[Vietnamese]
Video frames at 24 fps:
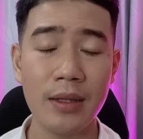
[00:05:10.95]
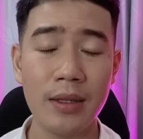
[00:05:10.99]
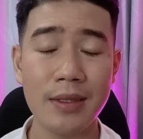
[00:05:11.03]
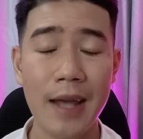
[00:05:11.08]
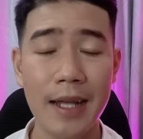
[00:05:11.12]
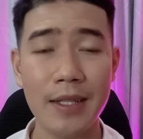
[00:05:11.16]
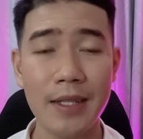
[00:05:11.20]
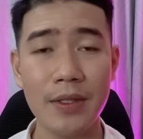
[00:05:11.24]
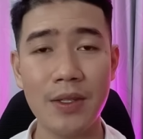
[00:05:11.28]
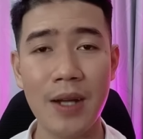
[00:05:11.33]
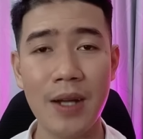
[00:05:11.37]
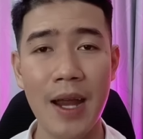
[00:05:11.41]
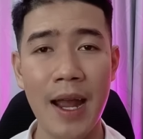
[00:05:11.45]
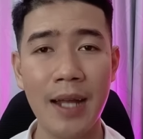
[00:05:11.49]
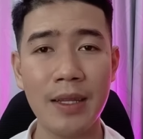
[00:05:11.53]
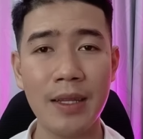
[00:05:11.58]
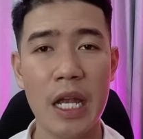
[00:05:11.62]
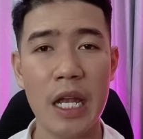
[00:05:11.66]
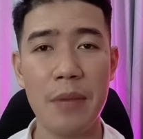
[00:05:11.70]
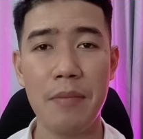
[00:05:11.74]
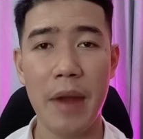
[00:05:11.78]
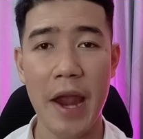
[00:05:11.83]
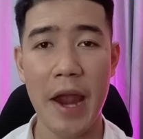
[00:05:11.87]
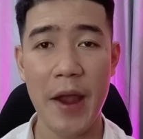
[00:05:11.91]
thành ra
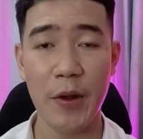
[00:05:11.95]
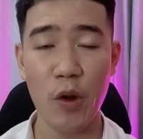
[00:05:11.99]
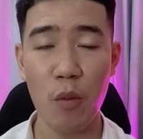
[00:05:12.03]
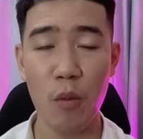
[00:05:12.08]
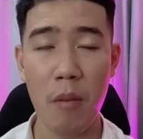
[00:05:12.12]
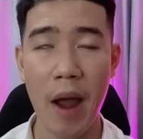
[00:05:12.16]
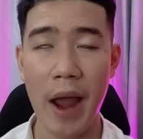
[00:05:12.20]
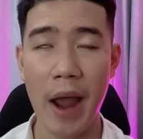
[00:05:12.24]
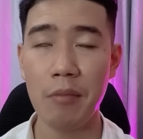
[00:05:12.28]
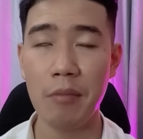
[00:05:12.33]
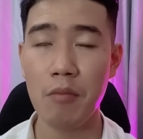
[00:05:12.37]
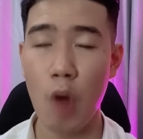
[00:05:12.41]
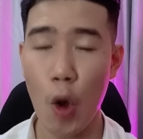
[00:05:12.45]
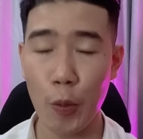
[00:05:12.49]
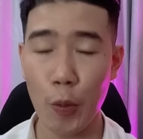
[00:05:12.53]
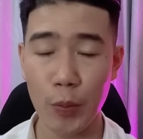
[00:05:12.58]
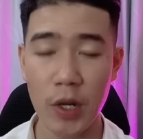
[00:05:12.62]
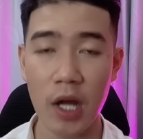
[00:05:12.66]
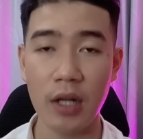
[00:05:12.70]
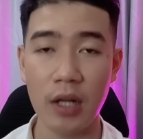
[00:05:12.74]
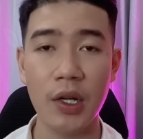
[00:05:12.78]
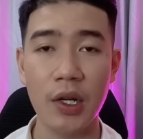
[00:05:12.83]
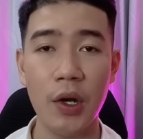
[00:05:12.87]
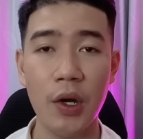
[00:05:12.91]
thì mẹ của bạn một
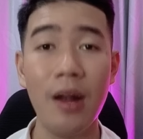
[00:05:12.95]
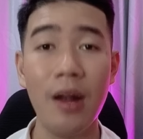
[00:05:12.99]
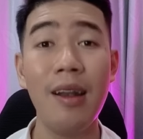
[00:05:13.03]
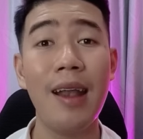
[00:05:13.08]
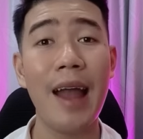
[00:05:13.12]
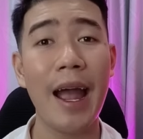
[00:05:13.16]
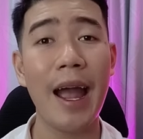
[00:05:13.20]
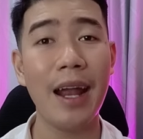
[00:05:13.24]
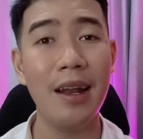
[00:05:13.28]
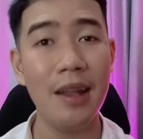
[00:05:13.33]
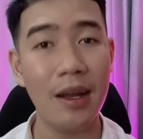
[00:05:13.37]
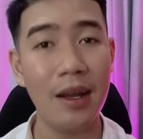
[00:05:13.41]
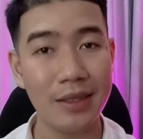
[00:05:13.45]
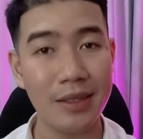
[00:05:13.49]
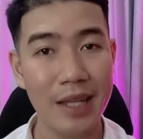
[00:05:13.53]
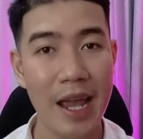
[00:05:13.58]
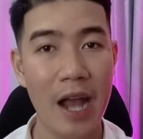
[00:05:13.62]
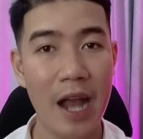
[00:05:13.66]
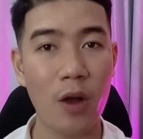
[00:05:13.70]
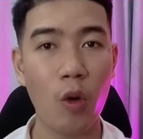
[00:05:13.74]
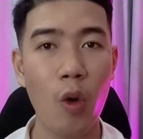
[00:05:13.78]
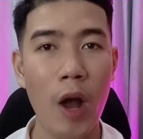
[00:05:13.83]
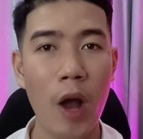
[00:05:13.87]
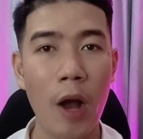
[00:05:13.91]
lần nữa lại lên
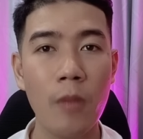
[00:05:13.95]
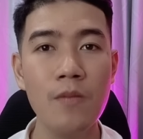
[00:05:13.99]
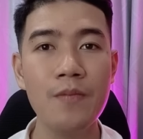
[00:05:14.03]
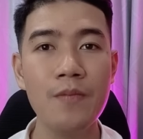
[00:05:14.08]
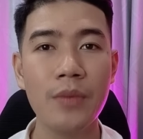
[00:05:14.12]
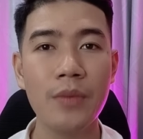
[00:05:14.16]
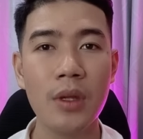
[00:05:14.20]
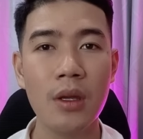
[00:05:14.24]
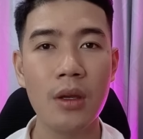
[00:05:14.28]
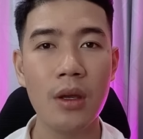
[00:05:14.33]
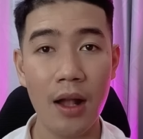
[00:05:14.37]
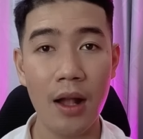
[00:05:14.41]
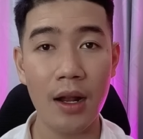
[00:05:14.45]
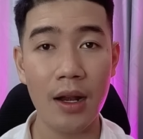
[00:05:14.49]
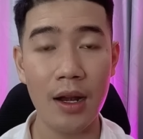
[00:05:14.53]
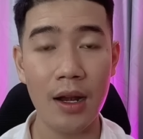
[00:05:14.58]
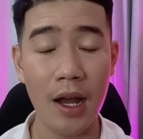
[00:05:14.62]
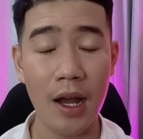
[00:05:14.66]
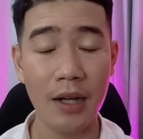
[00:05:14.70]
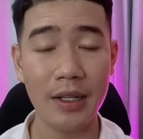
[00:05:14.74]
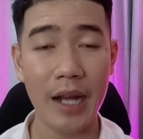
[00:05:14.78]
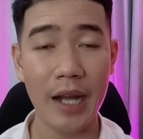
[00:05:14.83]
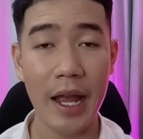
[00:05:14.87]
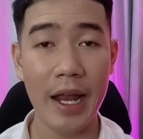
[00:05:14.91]
nhà của ổng
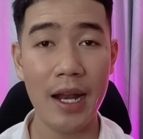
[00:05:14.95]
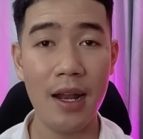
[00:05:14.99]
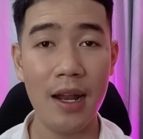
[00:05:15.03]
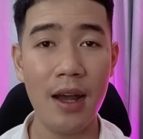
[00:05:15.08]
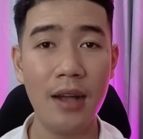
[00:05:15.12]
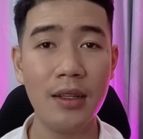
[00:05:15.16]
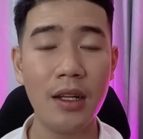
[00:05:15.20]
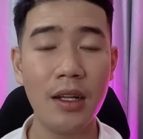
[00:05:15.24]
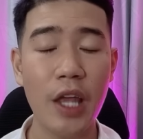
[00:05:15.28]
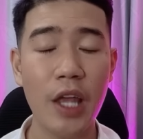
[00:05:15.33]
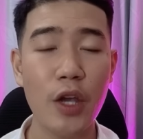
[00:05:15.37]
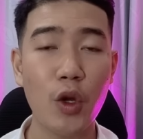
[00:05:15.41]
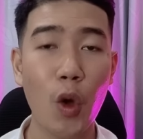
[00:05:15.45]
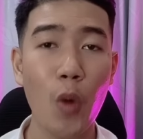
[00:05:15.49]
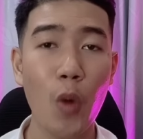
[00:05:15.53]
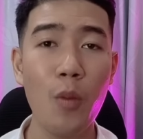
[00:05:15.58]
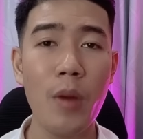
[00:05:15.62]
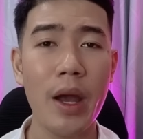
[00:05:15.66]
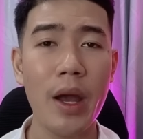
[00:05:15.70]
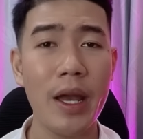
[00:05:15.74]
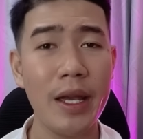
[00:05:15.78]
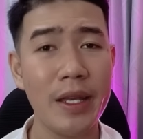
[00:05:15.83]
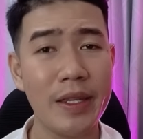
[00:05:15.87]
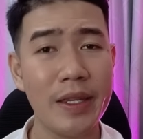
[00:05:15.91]
lần này lên nó thì
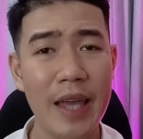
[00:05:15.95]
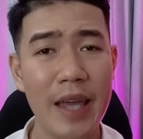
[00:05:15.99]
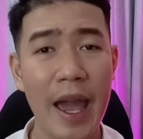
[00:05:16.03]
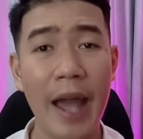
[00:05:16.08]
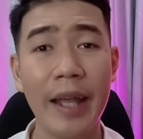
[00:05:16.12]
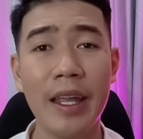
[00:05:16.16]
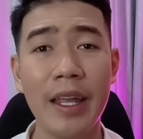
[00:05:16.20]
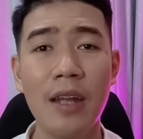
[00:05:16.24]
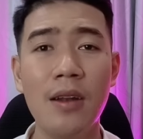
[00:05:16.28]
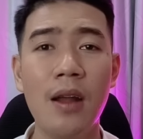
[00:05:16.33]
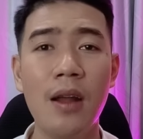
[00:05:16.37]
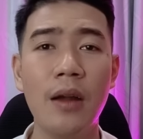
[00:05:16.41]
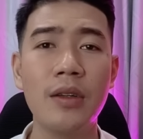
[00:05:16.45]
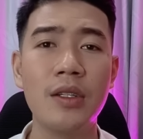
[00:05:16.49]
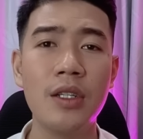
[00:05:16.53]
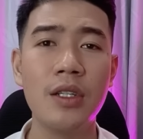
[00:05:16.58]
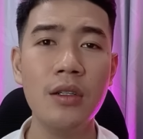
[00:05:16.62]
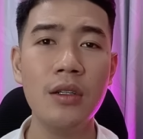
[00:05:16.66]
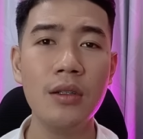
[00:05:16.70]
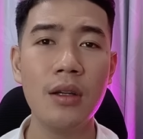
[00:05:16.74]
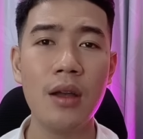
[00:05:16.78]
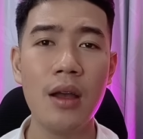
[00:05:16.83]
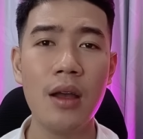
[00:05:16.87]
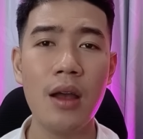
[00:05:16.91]
cũng y chang như lần
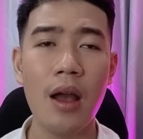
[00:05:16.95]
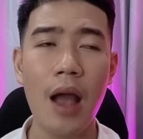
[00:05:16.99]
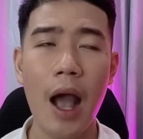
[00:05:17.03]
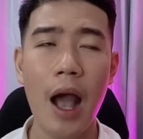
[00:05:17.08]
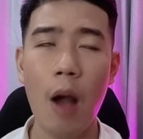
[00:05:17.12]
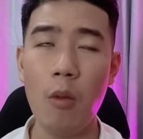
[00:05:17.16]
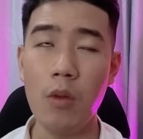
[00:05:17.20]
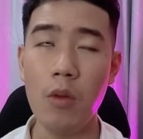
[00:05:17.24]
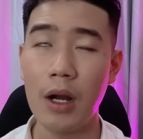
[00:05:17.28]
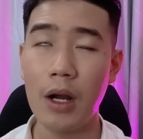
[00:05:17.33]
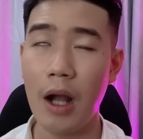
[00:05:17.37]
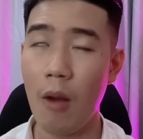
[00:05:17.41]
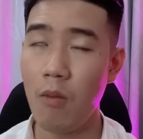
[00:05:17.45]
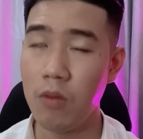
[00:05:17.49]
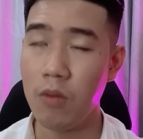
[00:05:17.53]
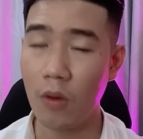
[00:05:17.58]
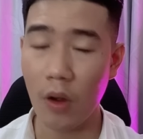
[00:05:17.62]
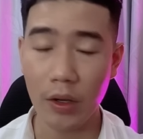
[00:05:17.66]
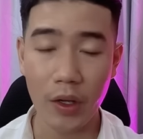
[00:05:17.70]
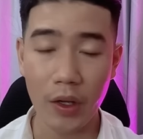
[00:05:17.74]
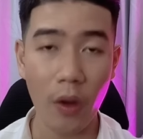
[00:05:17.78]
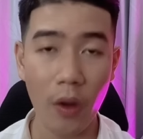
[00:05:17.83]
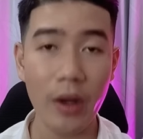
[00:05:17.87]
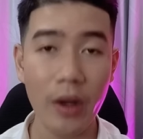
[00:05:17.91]
trước ổng không
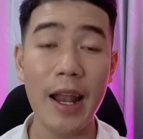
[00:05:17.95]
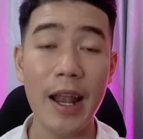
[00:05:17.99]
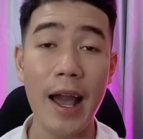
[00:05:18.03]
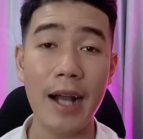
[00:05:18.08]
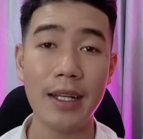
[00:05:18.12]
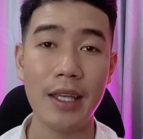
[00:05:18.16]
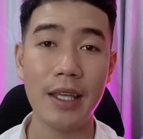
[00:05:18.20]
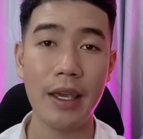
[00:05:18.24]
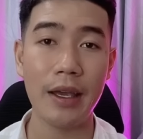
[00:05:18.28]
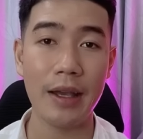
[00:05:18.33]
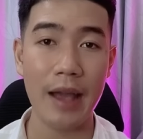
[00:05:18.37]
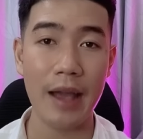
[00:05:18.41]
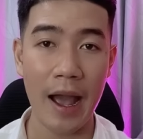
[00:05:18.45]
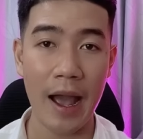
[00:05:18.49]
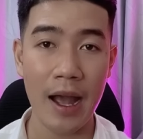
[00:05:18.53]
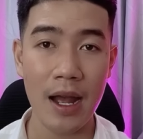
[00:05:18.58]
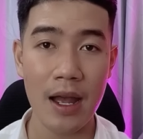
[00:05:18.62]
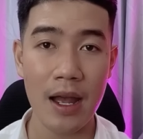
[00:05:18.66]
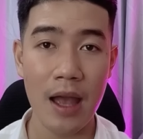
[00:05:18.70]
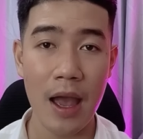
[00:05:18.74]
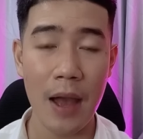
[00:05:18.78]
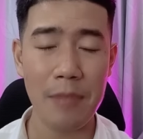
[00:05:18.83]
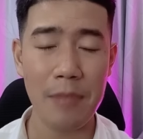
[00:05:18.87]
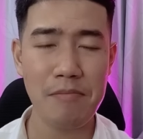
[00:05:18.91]
có nói năng gì cả
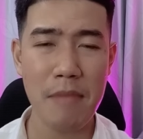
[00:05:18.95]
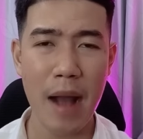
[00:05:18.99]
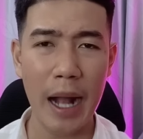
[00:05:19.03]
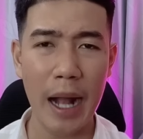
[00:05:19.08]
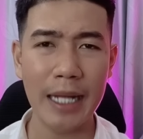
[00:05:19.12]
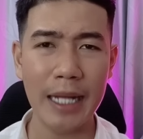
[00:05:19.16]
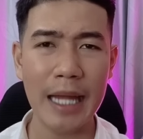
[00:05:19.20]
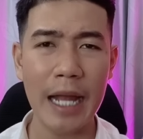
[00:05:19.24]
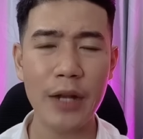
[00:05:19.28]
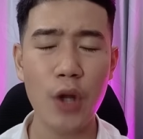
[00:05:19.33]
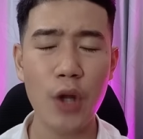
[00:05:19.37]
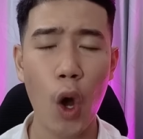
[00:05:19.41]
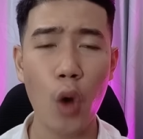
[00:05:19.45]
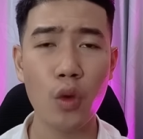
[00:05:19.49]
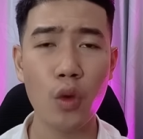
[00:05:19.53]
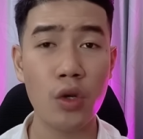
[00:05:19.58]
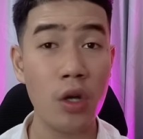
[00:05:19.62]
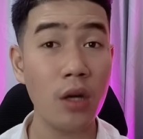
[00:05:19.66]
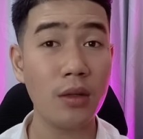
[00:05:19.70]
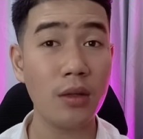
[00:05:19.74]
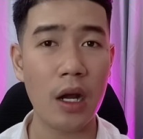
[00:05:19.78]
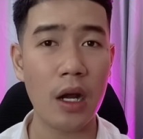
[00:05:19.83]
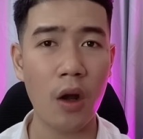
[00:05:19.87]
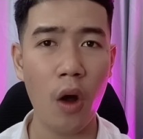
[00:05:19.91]
mà cái thái độ
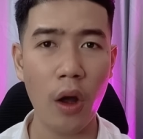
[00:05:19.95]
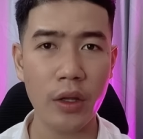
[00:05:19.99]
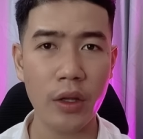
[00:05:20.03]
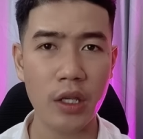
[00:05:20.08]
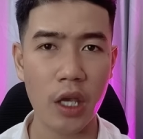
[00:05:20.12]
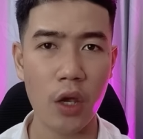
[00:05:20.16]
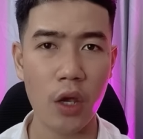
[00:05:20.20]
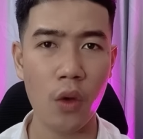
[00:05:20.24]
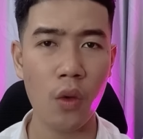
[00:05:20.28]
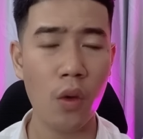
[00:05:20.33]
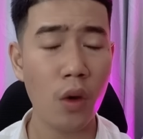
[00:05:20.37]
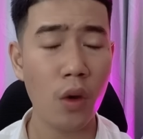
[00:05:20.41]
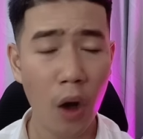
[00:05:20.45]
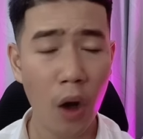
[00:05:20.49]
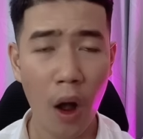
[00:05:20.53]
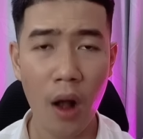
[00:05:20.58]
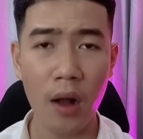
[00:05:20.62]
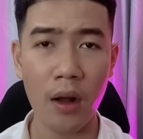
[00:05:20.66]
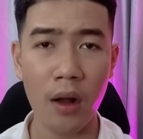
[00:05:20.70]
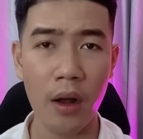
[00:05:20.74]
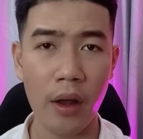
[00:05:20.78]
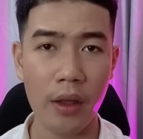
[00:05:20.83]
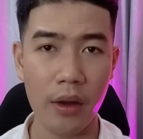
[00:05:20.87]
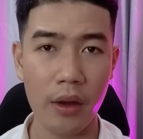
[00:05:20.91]
rất là khó chịu khó
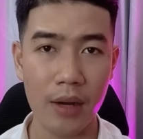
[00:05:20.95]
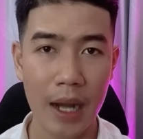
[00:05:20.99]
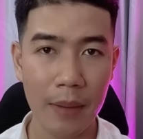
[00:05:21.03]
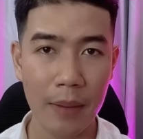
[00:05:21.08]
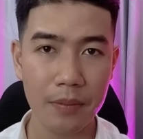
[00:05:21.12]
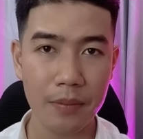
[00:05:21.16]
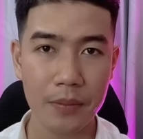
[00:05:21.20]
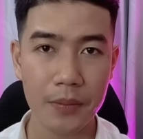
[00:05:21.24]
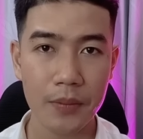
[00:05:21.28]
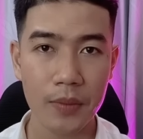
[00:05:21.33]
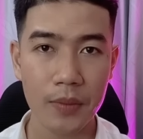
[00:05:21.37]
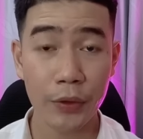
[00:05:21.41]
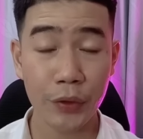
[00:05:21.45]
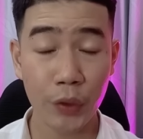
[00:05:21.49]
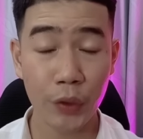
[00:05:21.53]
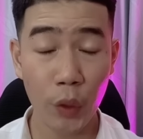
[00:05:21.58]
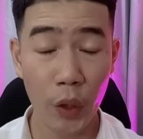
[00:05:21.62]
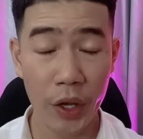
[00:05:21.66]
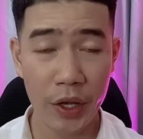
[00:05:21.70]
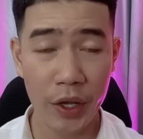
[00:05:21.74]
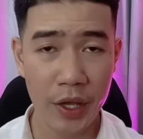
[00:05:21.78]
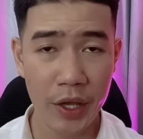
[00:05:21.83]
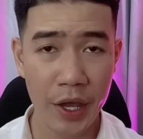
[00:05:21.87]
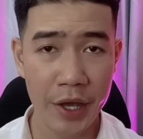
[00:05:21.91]
ưa dữ lắm
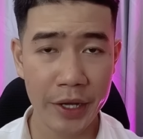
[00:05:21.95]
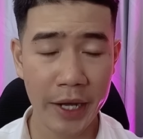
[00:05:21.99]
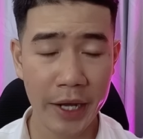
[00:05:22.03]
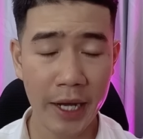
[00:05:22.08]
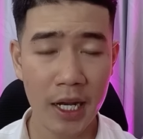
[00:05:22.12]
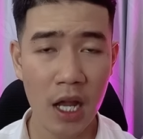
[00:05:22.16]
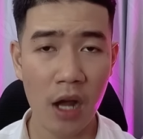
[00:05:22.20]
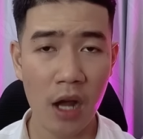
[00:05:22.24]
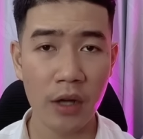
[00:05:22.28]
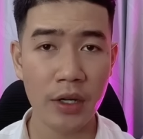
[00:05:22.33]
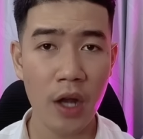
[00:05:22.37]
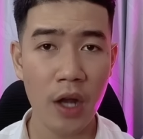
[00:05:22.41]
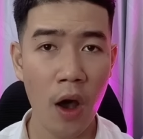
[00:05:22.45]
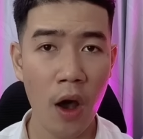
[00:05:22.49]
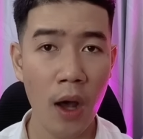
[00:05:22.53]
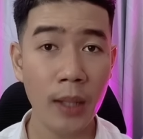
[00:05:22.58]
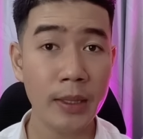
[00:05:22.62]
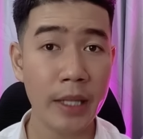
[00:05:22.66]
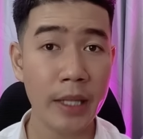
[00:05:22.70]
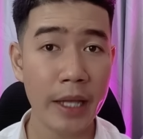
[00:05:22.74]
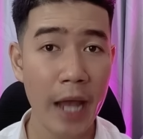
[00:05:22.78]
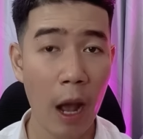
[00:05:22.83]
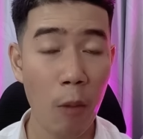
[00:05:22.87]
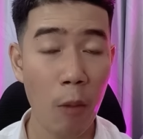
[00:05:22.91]
tuy nhiên cái lần đó
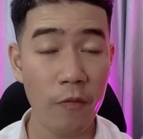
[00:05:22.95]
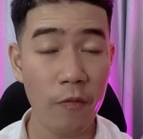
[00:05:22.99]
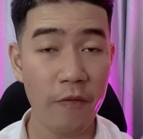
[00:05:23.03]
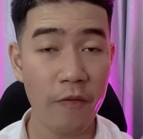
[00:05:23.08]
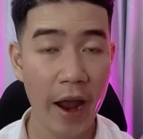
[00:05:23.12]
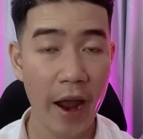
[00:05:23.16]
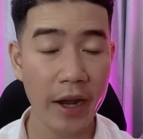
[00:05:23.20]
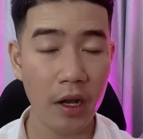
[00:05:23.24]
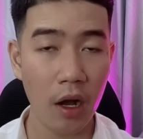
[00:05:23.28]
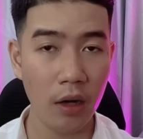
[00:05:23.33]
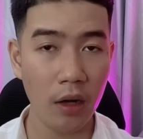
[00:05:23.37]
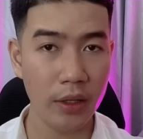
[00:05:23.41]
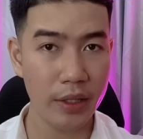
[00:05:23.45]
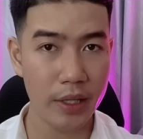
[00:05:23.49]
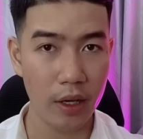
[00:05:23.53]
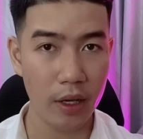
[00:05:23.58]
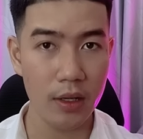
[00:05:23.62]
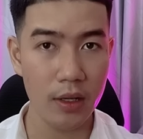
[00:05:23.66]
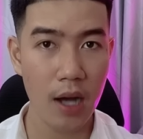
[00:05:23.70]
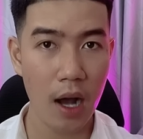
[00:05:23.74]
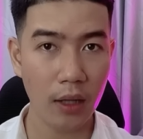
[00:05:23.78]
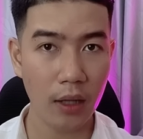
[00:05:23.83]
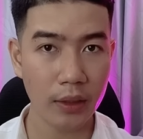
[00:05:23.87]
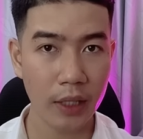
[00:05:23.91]
thì ổng phản ứng
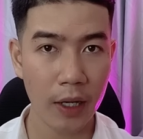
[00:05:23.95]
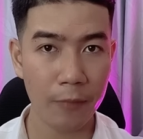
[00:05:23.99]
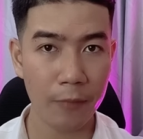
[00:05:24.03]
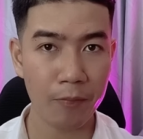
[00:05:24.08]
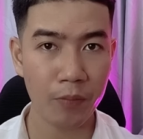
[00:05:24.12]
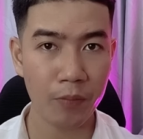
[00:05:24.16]
dữ hơn nha